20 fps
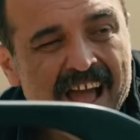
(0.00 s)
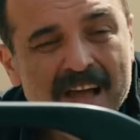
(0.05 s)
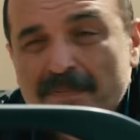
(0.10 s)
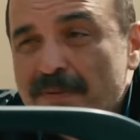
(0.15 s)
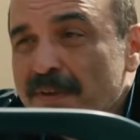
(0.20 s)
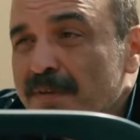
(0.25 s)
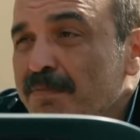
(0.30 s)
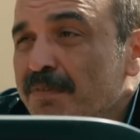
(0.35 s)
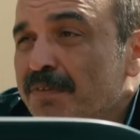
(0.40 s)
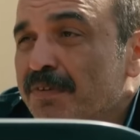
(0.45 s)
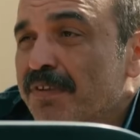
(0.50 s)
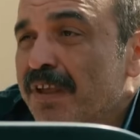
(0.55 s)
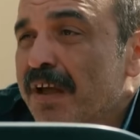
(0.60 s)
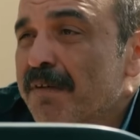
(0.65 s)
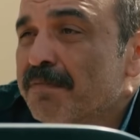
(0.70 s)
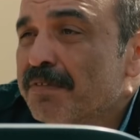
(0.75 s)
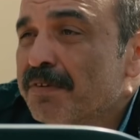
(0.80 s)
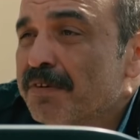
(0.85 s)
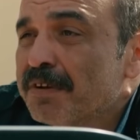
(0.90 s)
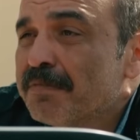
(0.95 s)
Ne yapayım
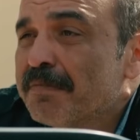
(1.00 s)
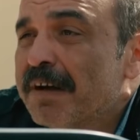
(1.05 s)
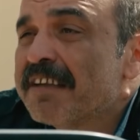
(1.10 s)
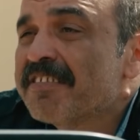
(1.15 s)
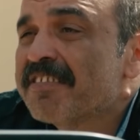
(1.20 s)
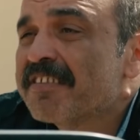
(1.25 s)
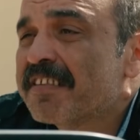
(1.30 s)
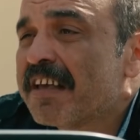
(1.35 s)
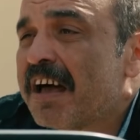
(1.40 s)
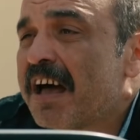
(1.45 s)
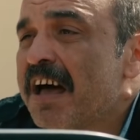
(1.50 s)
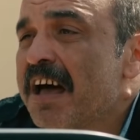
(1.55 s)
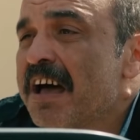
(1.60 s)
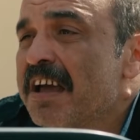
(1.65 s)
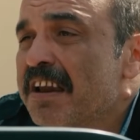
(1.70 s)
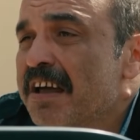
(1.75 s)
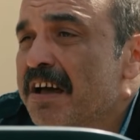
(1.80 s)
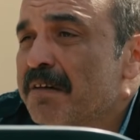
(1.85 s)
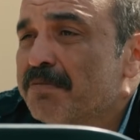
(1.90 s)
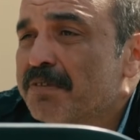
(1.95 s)
unutamıyorum. Acısı
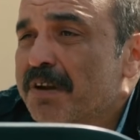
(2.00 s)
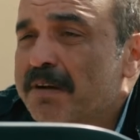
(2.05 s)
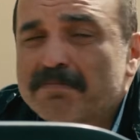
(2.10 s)
hala